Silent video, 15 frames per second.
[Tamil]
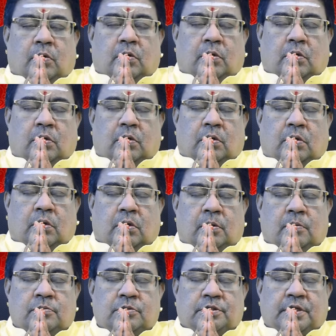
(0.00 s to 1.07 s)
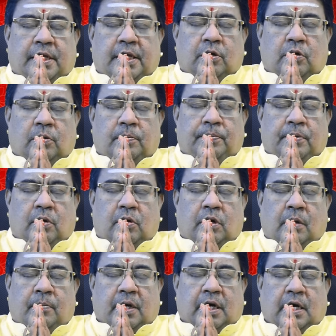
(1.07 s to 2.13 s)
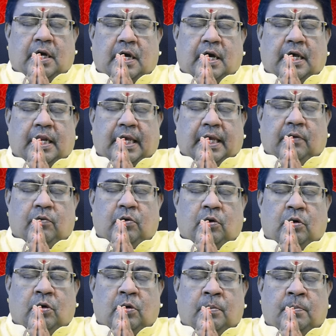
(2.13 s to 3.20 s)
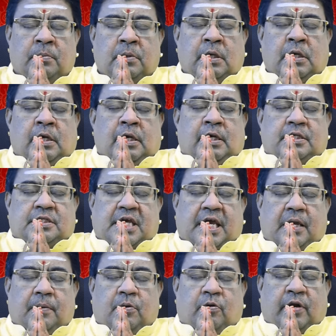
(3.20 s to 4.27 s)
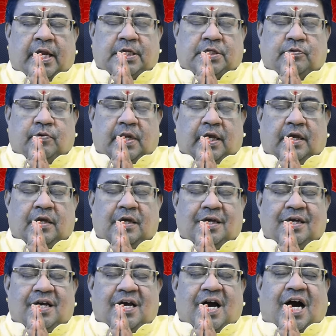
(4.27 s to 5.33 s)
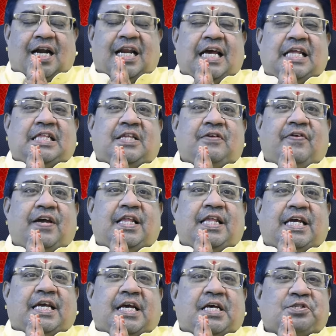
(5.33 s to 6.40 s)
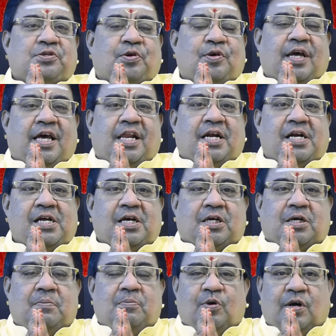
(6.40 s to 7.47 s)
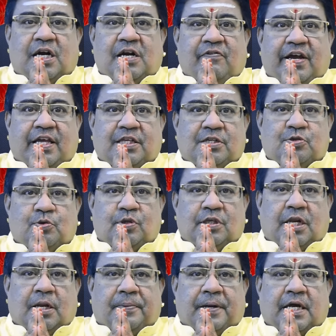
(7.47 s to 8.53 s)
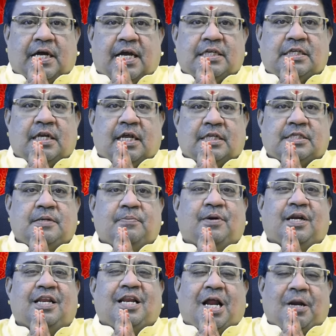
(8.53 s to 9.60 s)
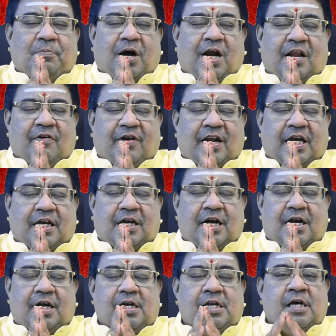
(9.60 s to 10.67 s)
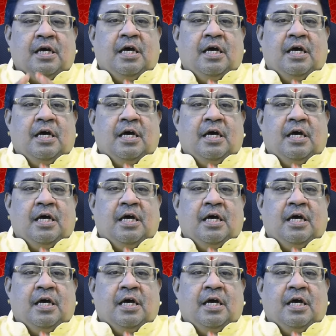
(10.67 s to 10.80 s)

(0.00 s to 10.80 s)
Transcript: ஓம் ஸ்ரீ குருபியோ நமகா ஹரி ஓம் ஜெய் புவனேஸ்வரி அனைத்து வேதி கேஸ்ட்ரோ நேயர்களுக்கும் உங்கள் வேத ஜோதிடர் பிரகாஷ் நரசிம்மனின் அன்பான வணக்கங்கள்